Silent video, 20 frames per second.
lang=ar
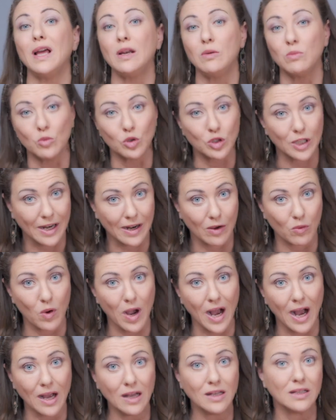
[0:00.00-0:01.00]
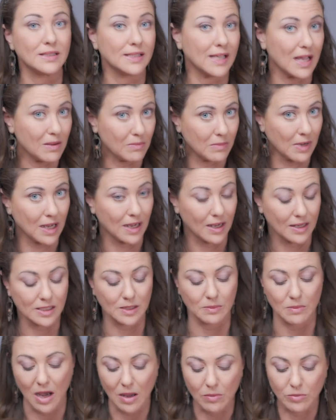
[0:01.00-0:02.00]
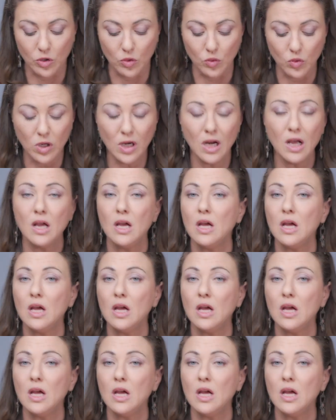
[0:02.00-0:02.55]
المتنوعه زي ما اسمها بيقول